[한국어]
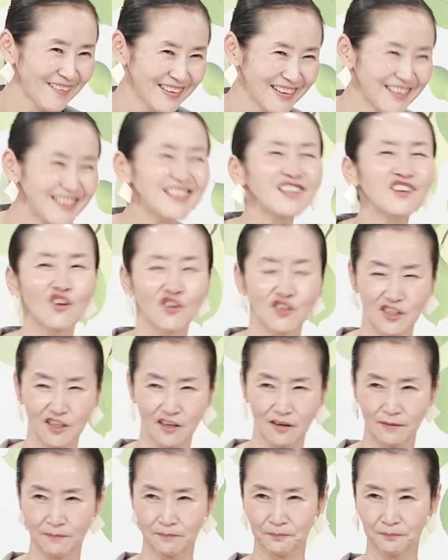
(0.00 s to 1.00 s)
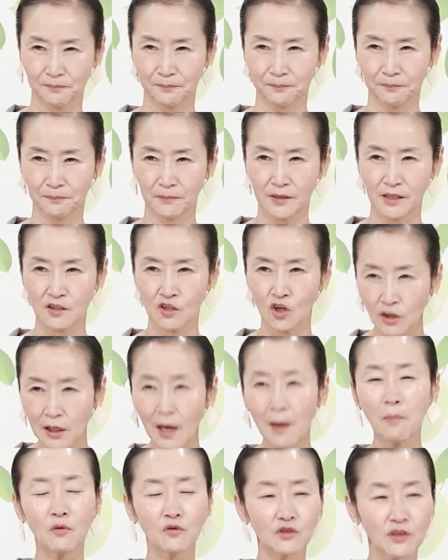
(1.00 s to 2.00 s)
있는 거죠.
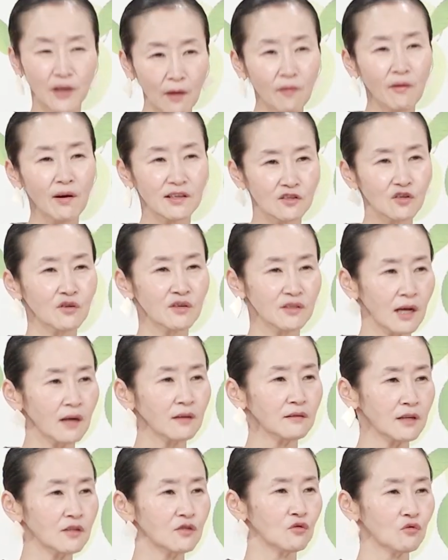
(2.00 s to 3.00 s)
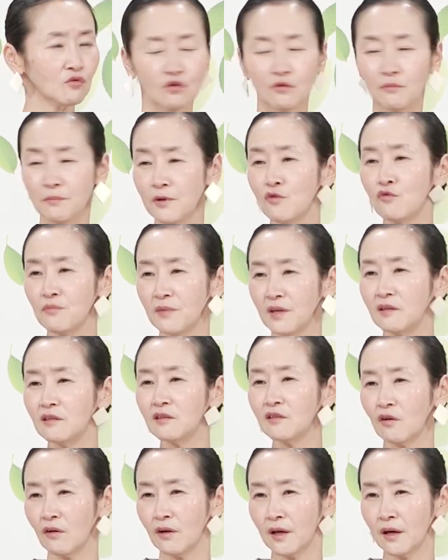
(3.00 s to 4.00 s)
쳐다보는 객관적인 상태에서도 그 미움이
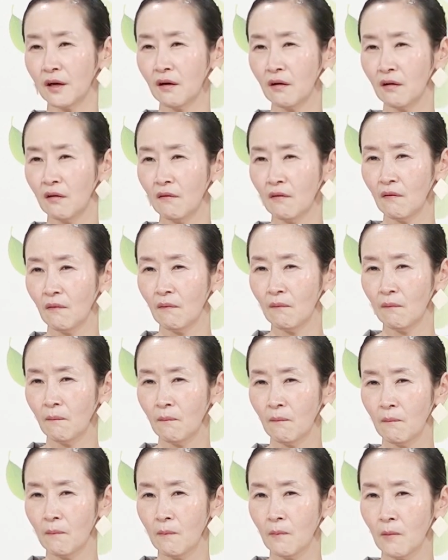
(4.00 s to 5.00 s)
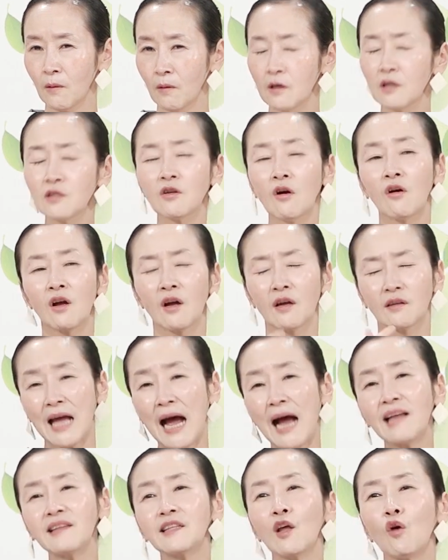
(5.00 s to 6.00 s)
있는 거예요. 그래서
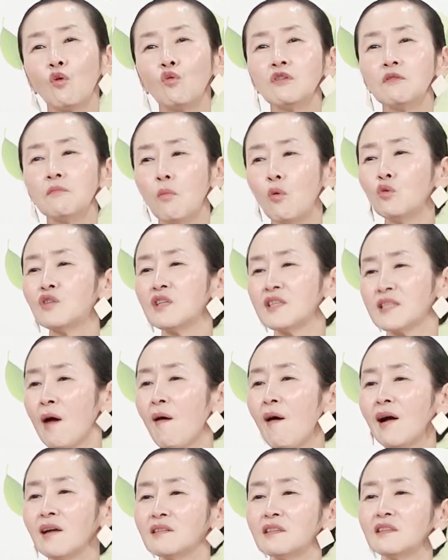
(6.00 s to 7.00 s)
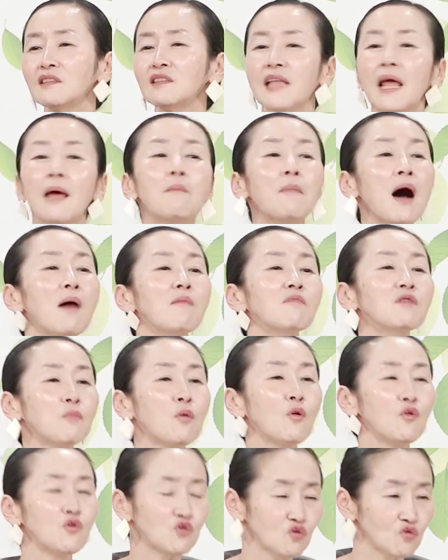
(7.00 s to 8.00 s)
나한테 오는 모든 상황들은 내 마음을
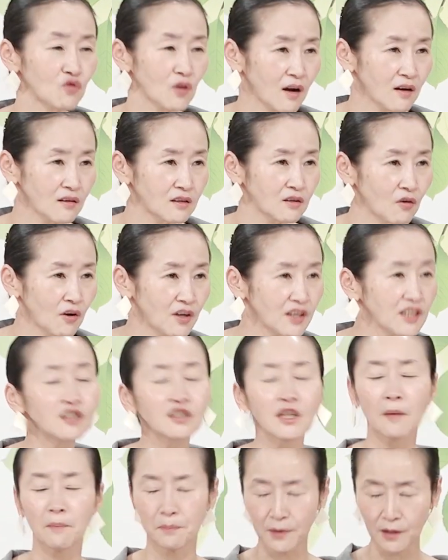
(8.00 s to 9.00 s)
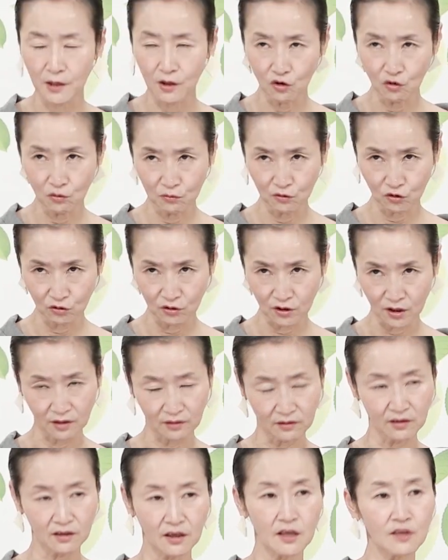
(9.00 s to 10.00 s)
보여준다가 그거예요. 이때 미움으로
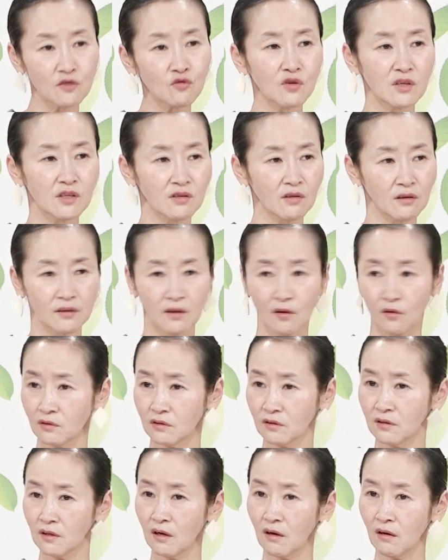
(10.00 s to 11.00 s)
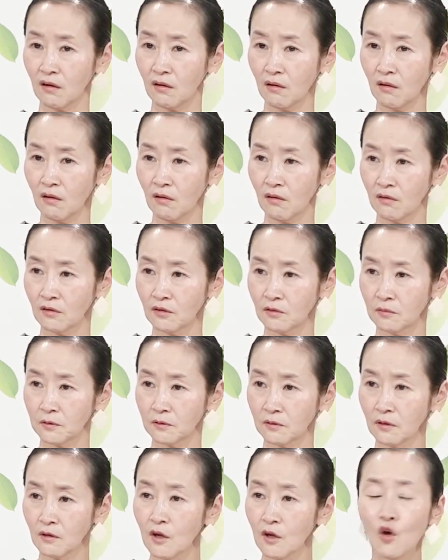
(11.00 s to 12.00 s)
이렇게 느낄 수 있어야 되거든요. 여러분,
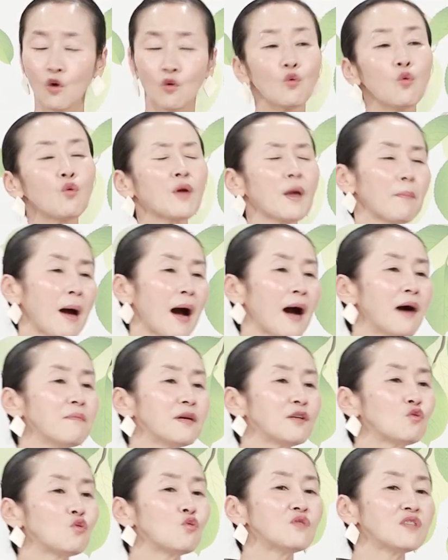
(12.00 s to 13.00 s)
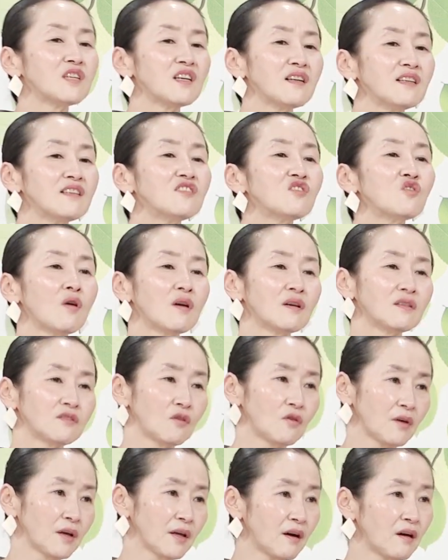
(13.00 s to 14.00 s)
요게 마음의 존재를 인정하는
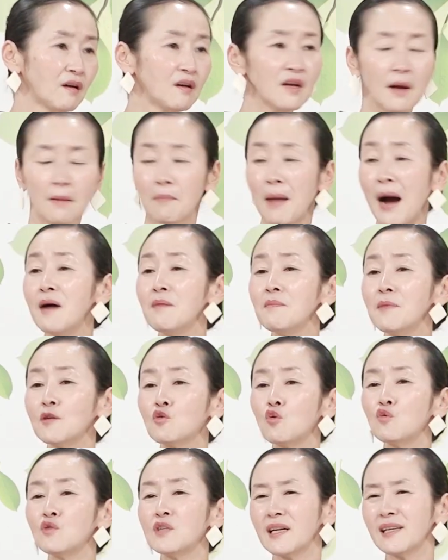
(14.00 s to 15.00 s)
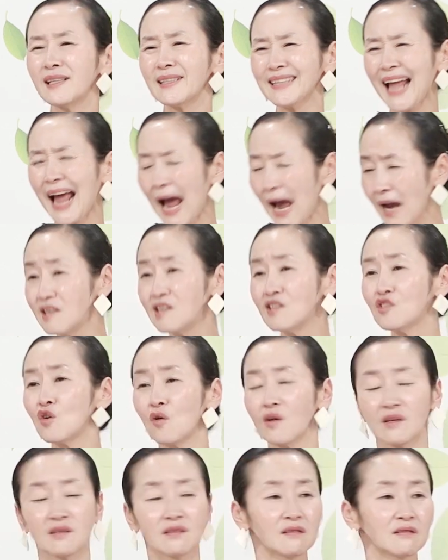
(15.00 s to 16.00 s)
거예요. 마음의 존재를 다
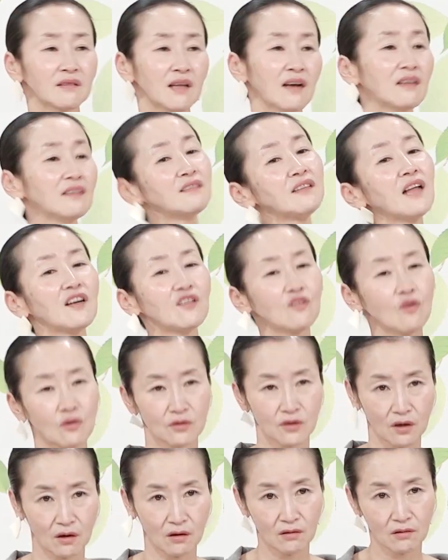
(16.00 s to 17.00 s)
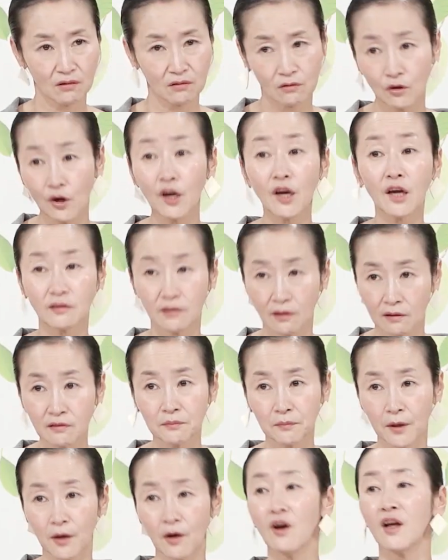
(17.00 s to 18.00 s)
인정했을 때 끝나는 거죠. 그게
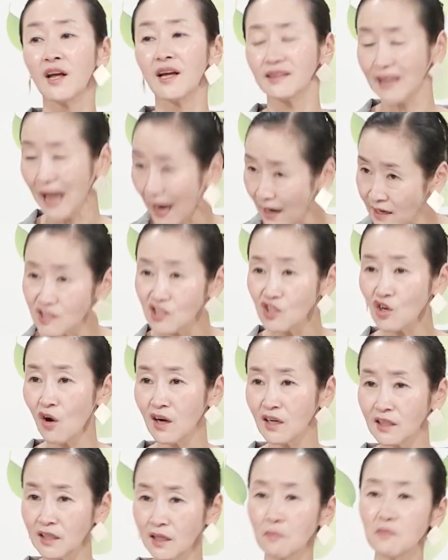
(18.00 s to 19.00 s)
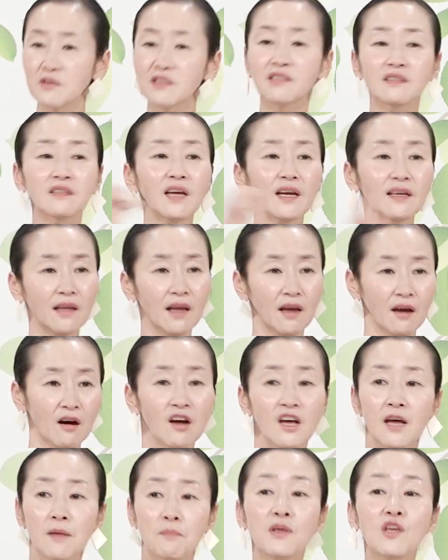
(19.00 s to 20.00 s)
깨달음이에요. 다 인정하게 되면 쓰게 돼요.
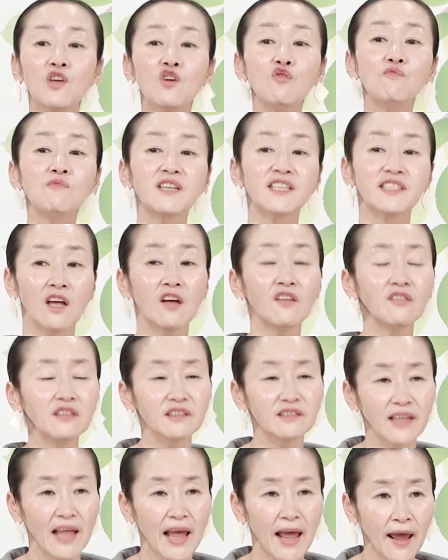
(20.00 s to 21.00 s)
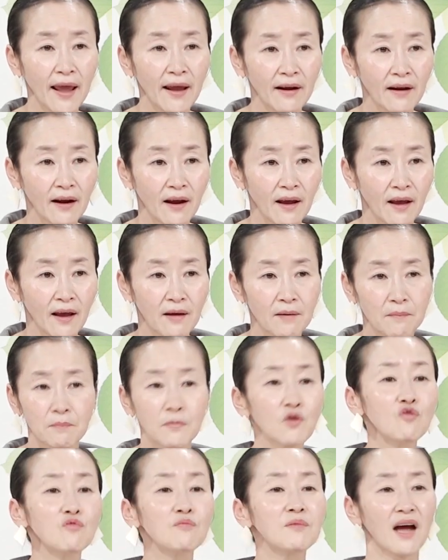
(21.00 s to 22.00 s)
미움을 썼는데
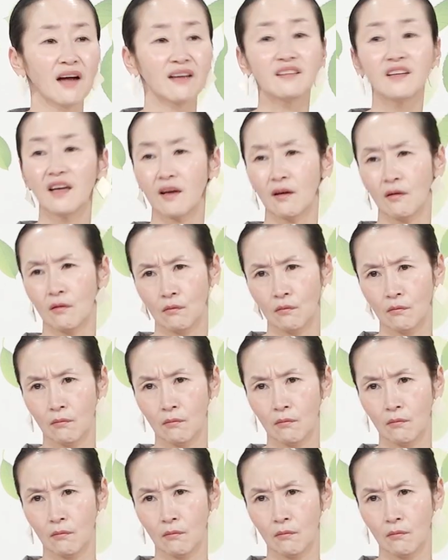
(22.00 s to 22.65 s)
미움이 아니에요.